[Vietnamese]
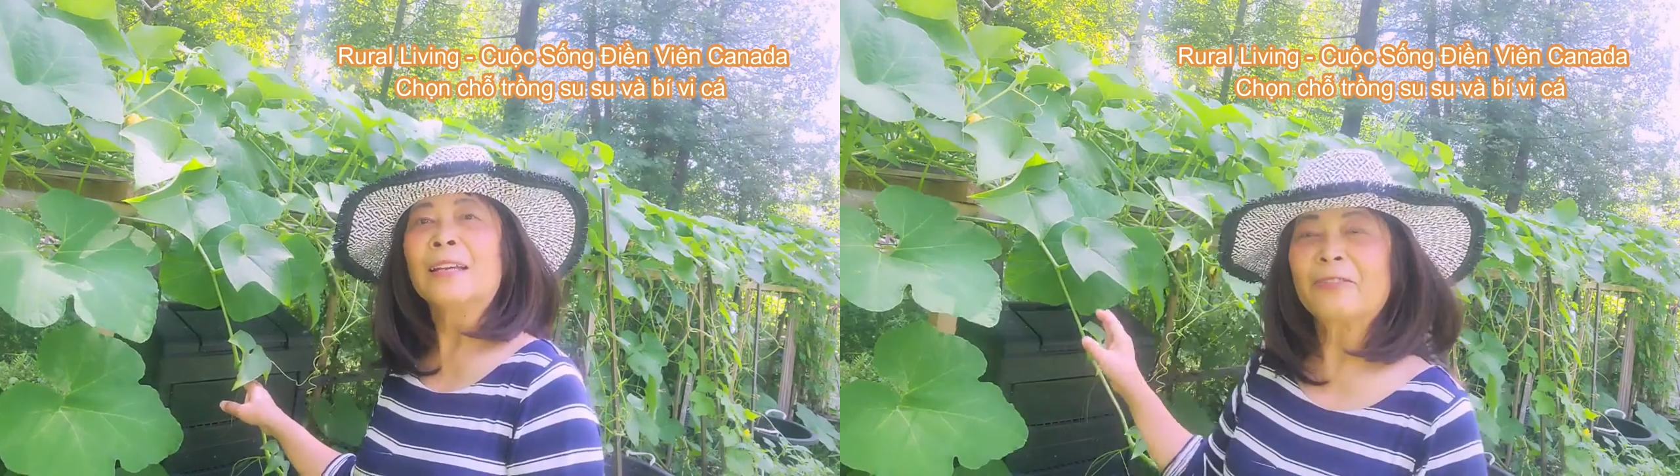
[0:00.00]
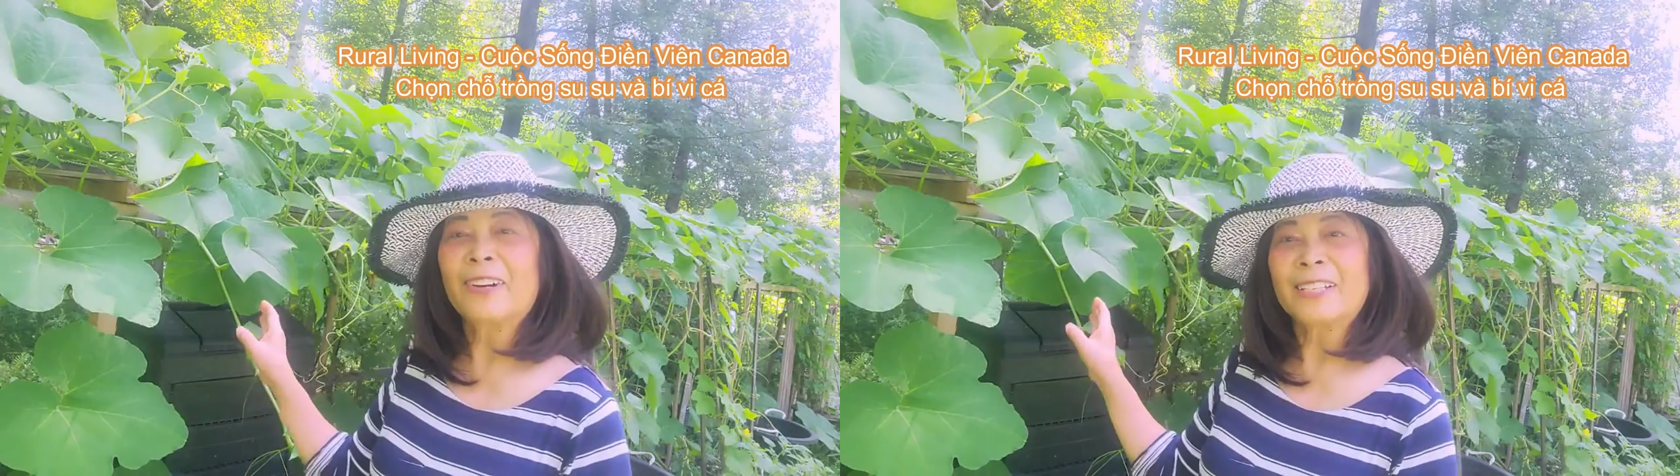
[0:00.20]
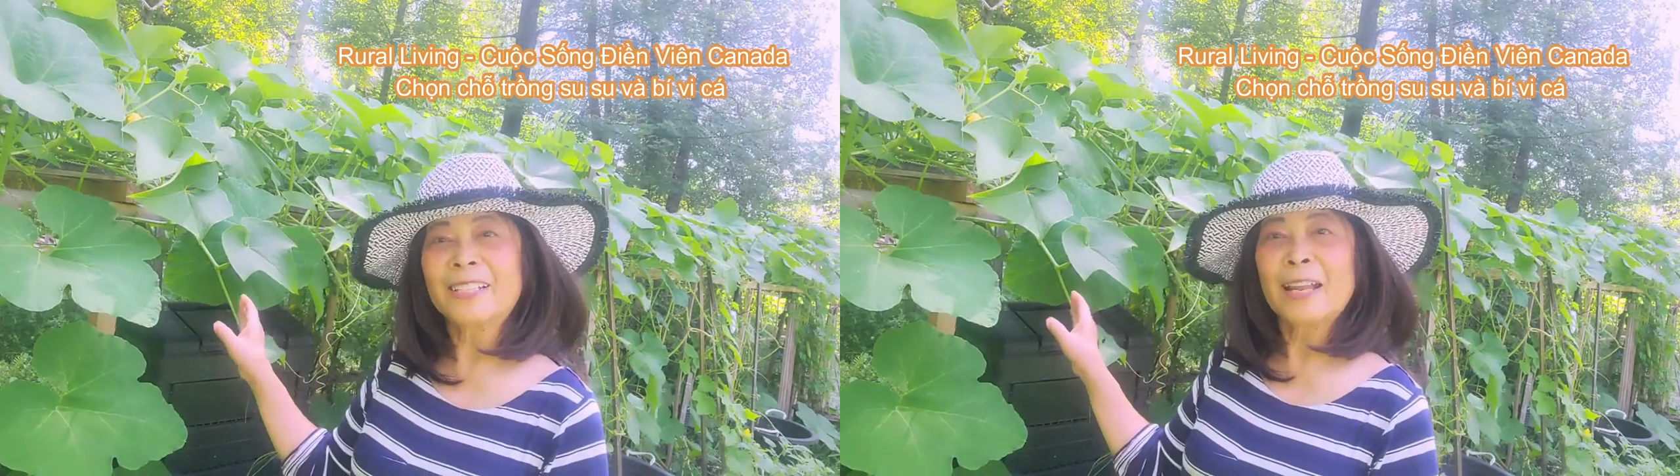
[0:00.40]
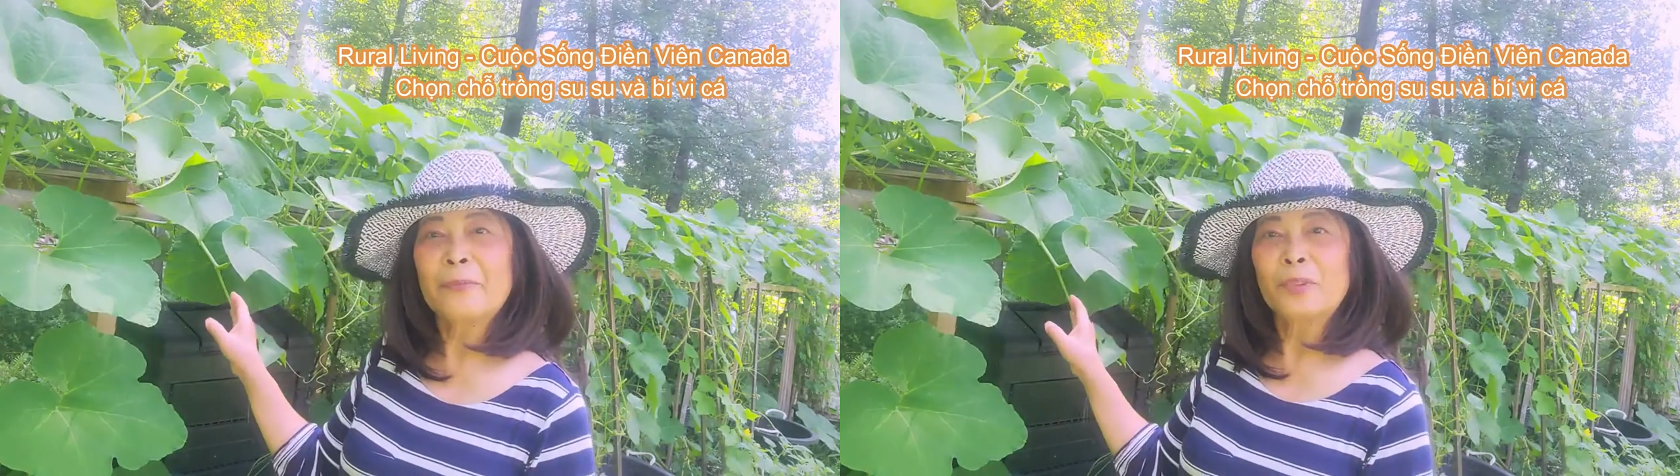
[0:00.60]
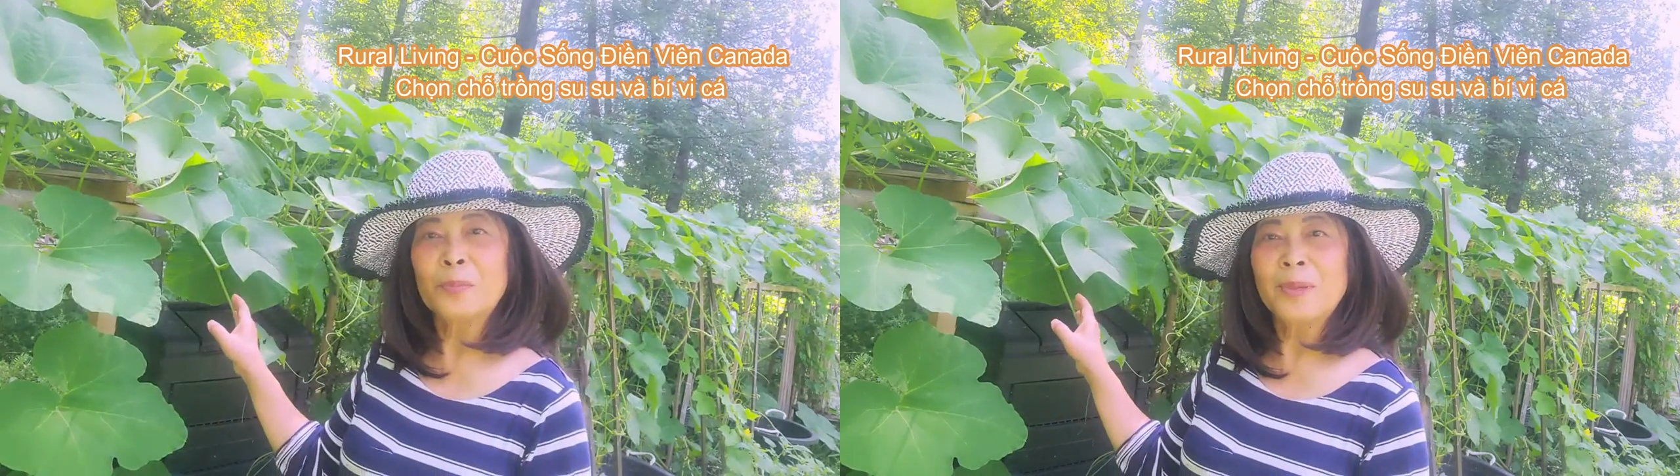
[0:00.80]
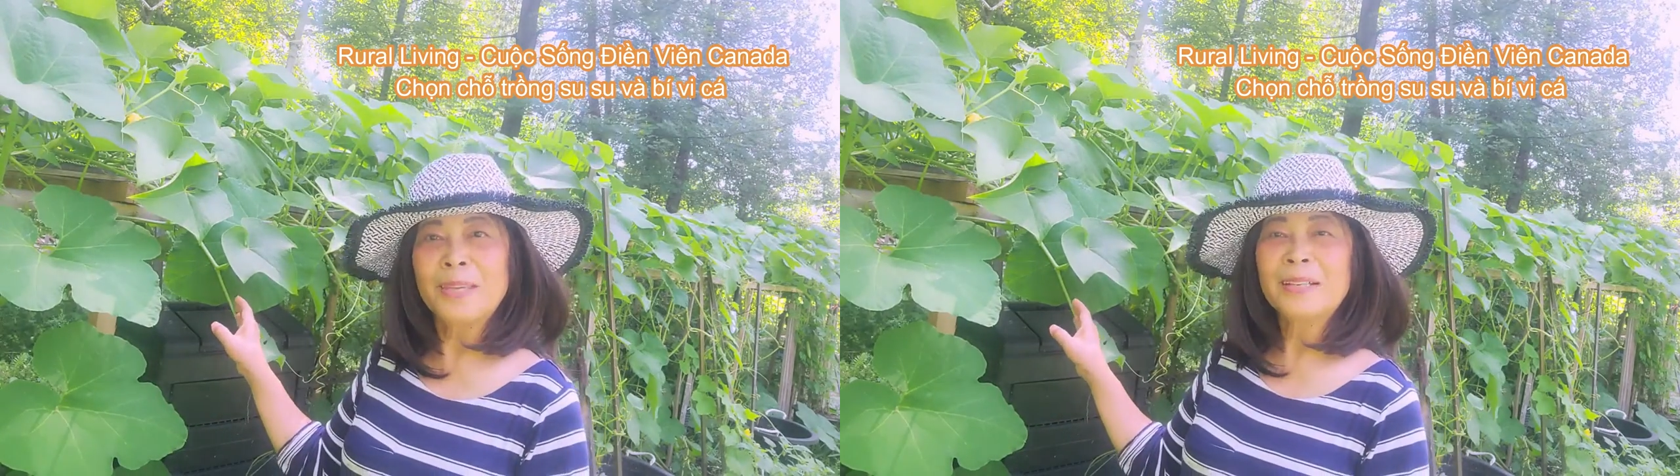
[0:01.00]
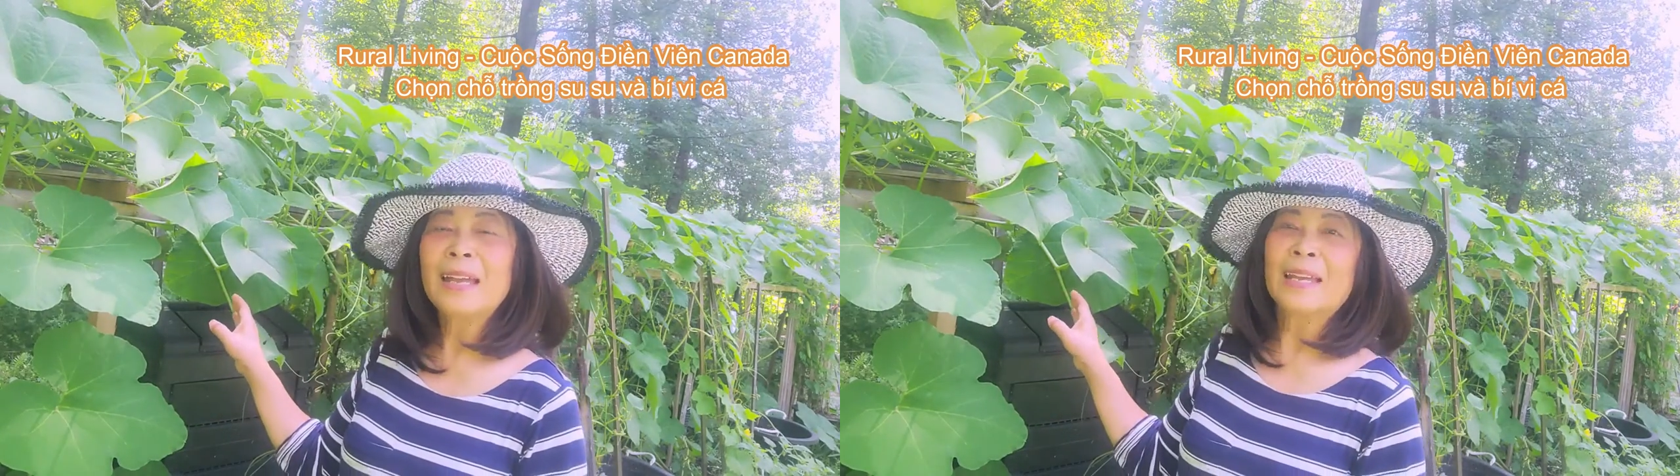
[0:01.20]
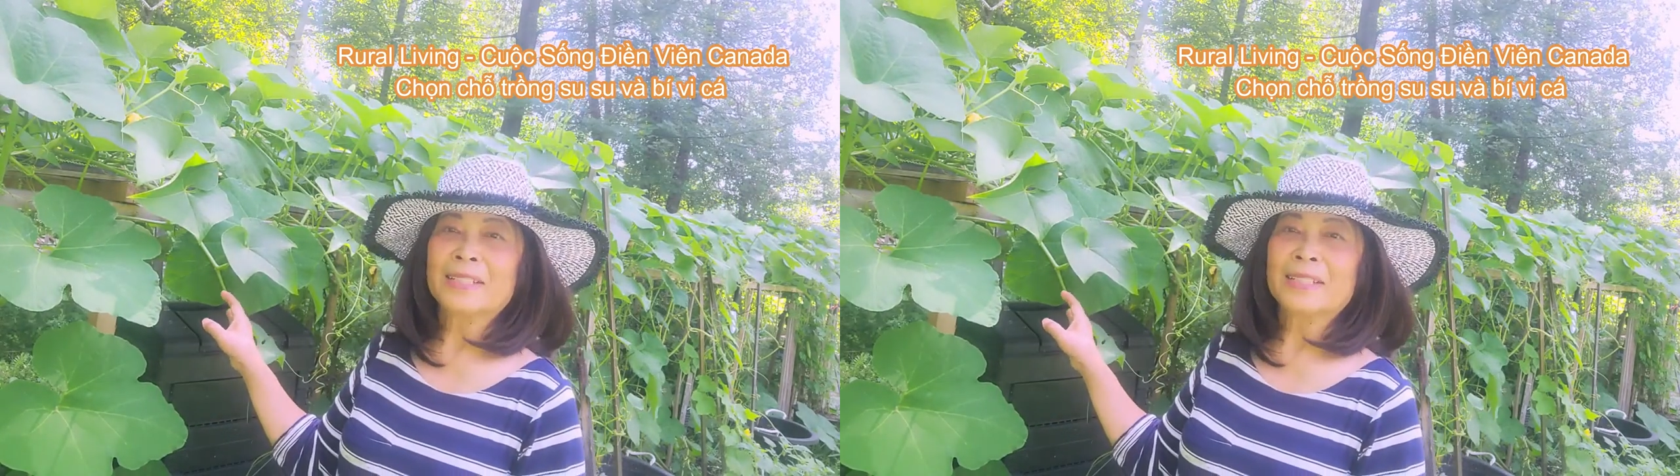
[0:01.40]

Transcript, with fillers: và sang năm thủy biết